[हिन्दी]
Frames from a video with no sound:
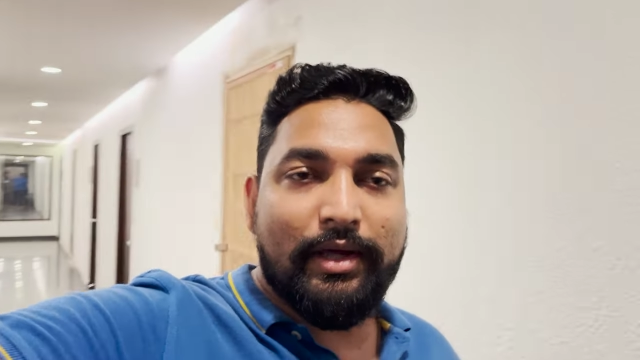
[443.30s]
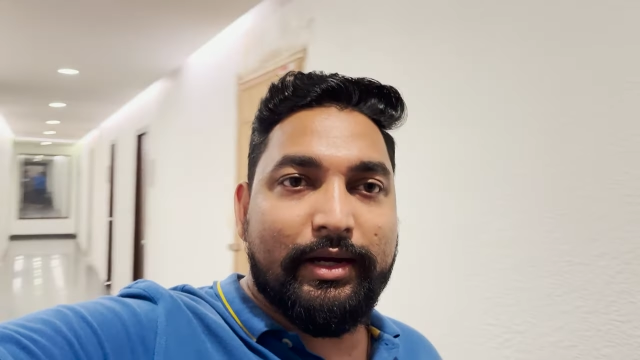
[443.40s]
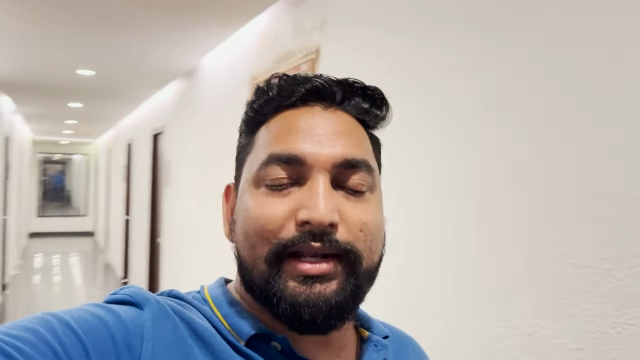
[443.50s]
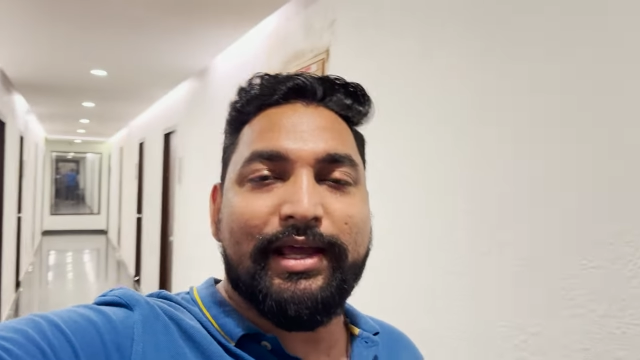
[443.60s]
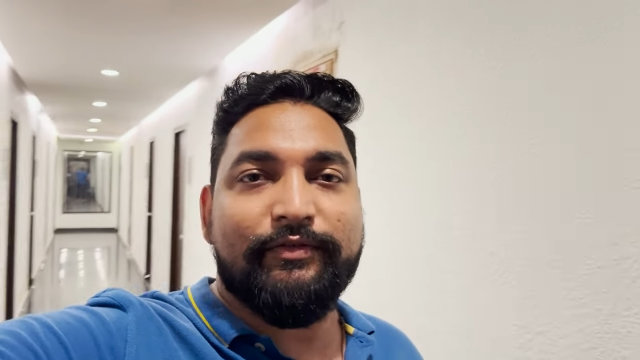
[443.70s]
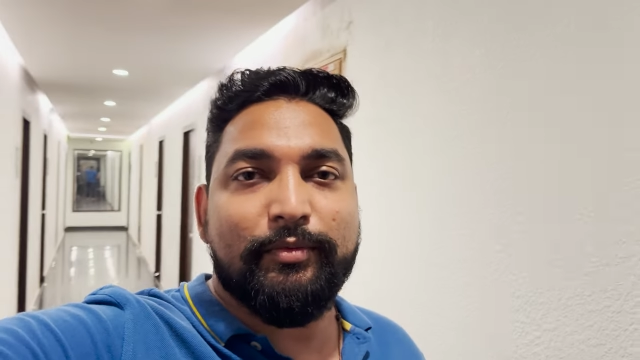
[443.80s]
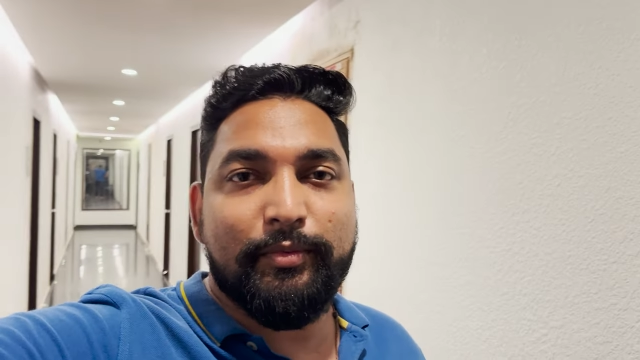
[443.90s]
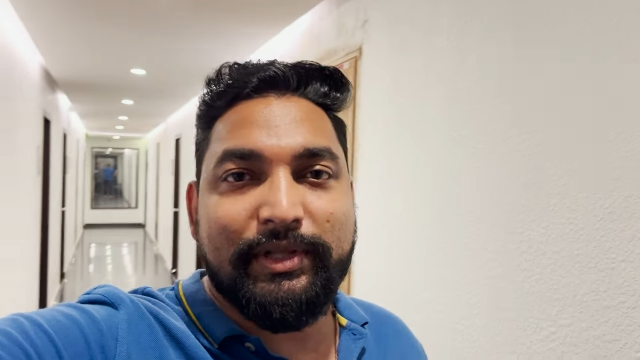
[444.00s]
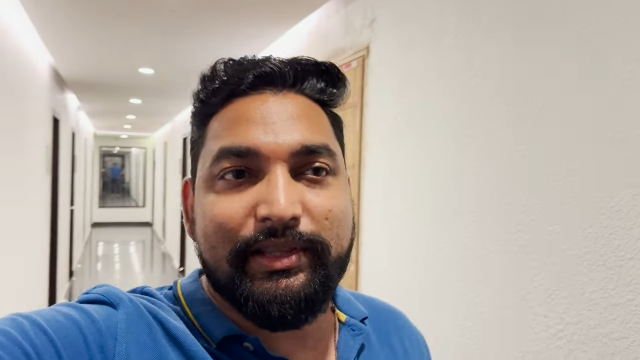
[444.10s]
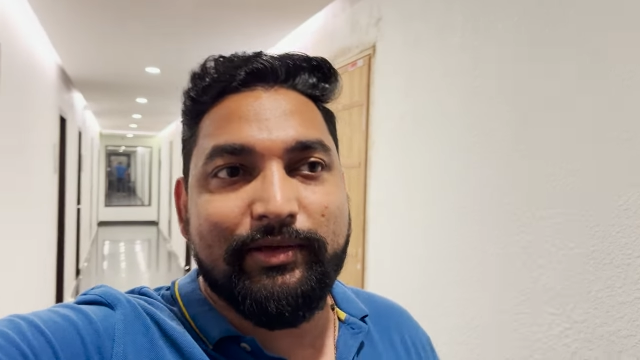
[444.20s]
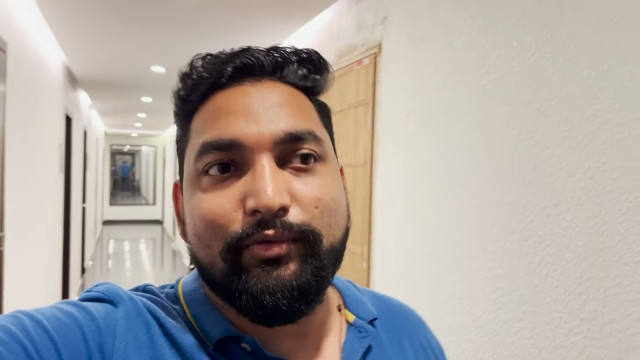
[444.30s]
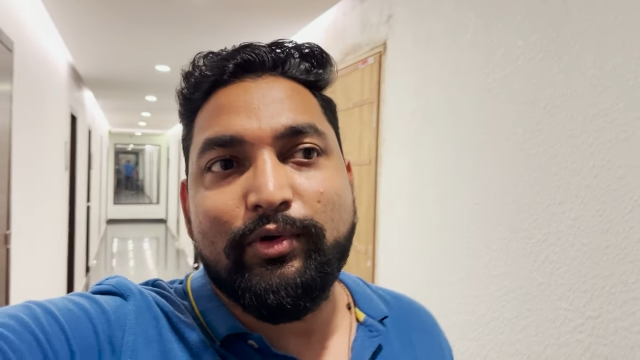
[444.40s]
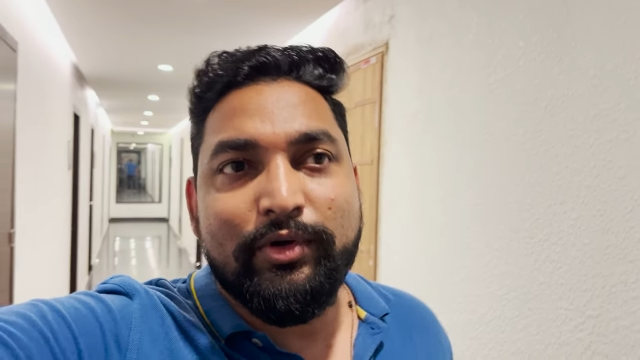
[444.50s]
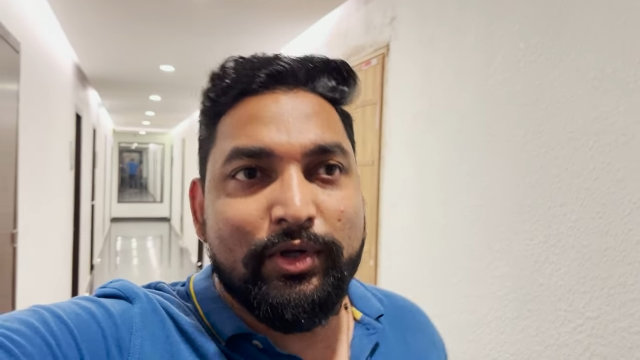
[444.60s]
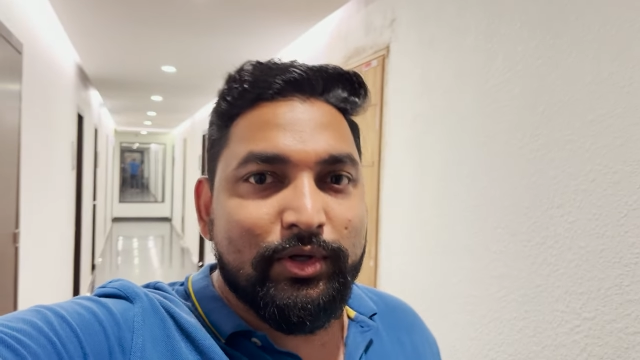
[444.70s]
आइडल कैफ़े में मिलती है वो
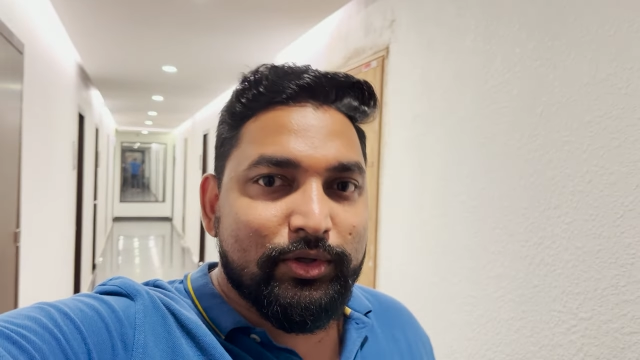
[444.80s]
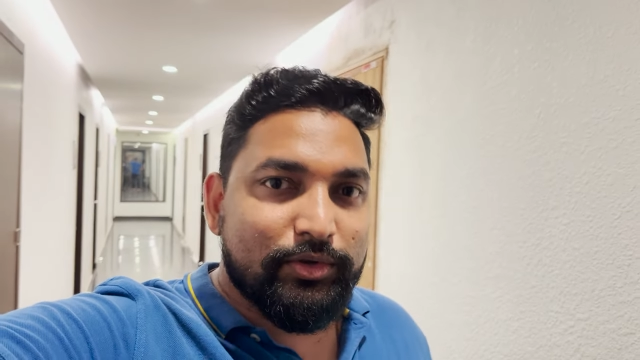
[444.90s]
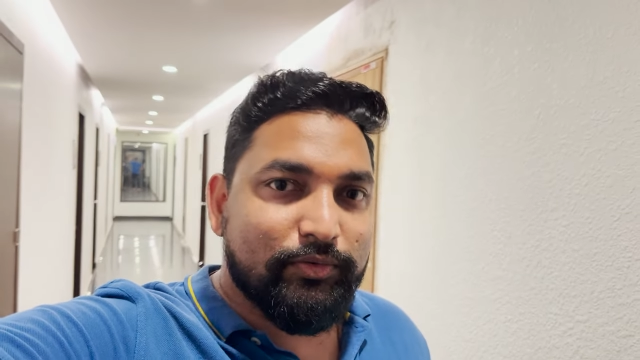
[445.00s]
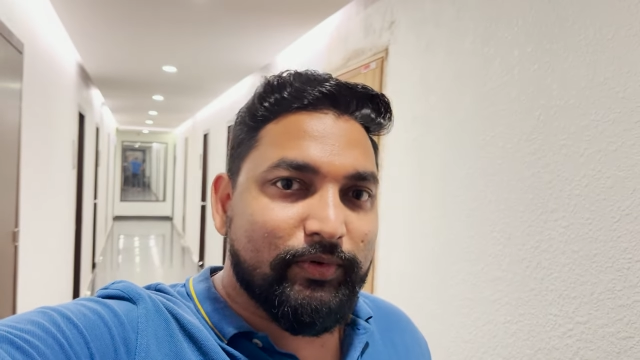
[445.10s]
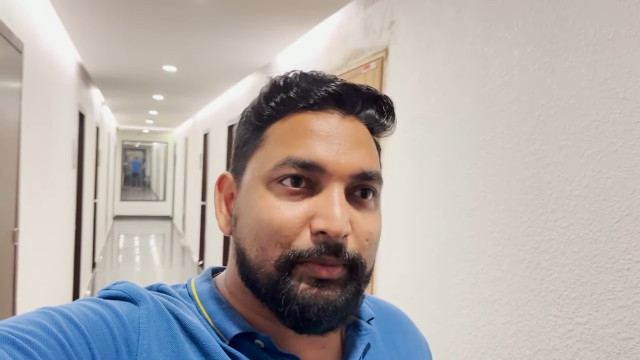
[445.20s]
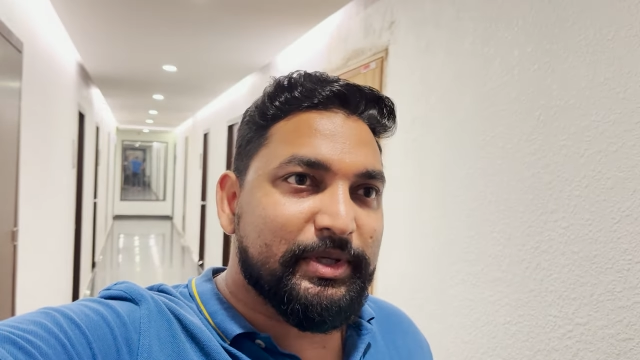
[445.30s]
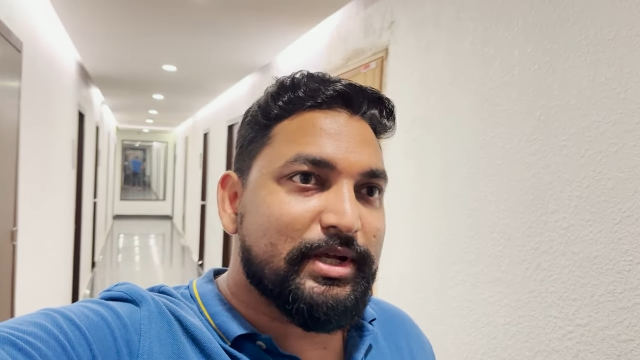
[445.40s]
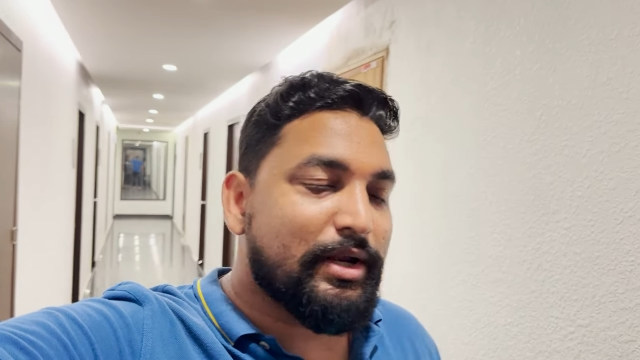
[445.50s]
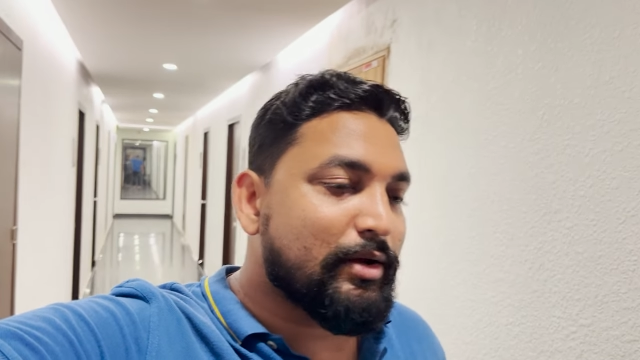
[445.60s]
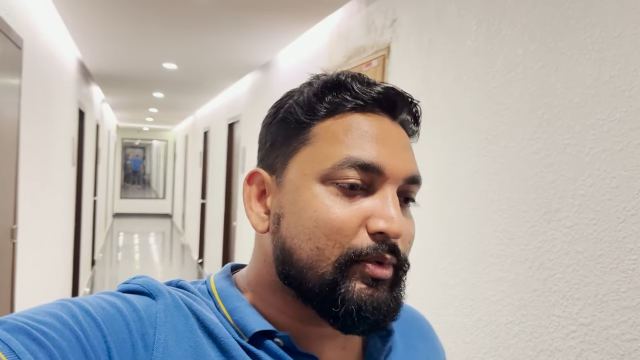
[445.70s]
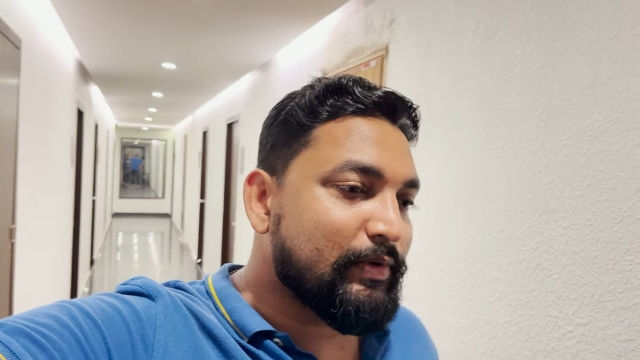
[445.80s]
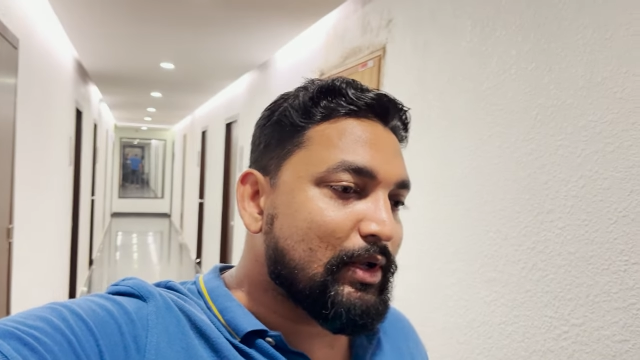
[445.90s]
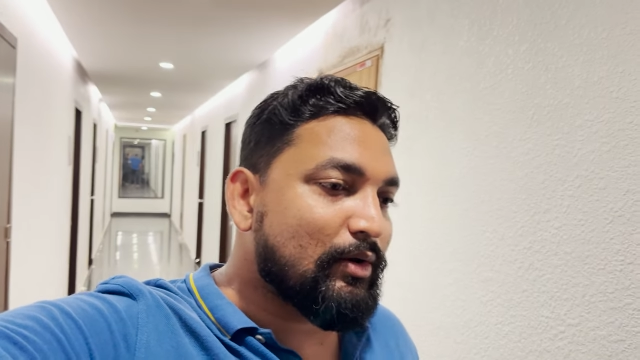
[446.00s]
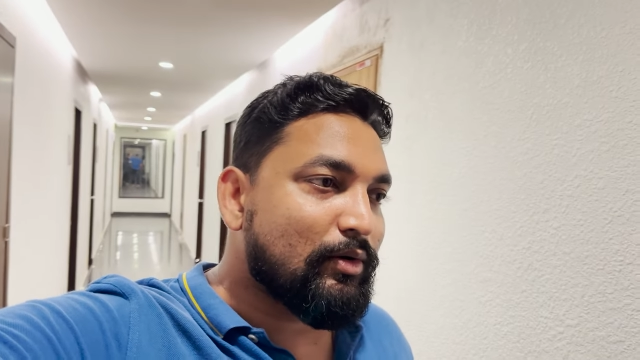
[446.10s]
तो वहीं पे जा रहे हैं अभी फ़िलहाल